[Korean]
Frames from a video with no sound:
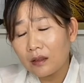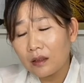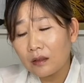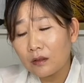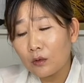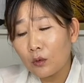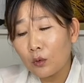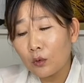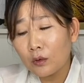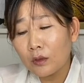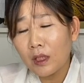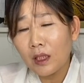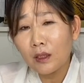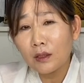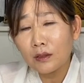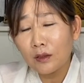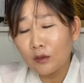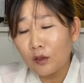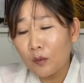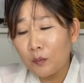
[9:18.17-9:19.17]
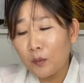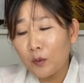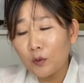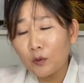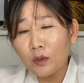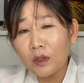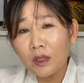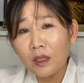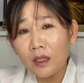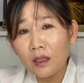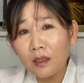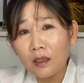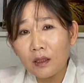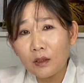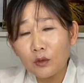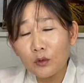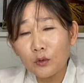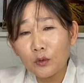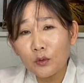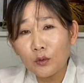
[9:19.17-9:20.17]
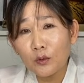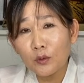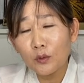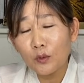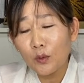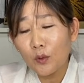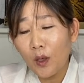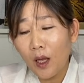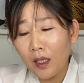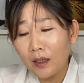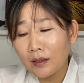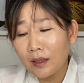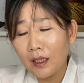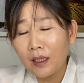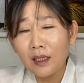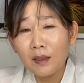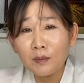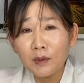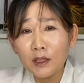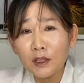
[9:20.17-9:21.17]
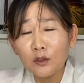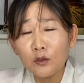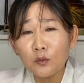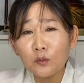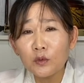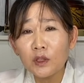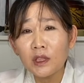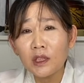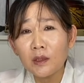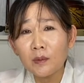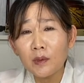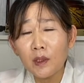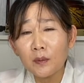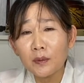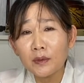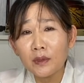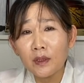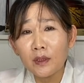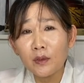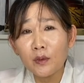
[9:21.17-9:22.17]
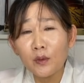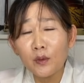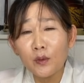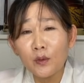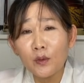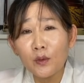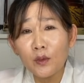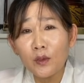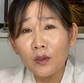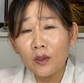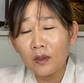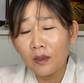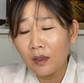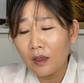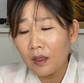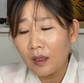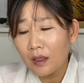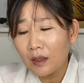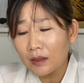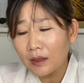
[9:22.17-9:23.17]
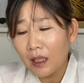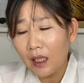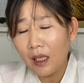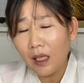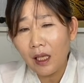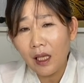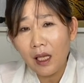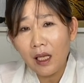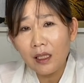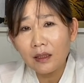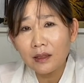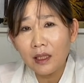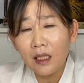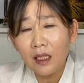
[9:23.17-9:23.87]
네. 지금 코로나 전염병으로 인해 가지고 네. 아, 사람들이 움직임이 없어요. 네. 잘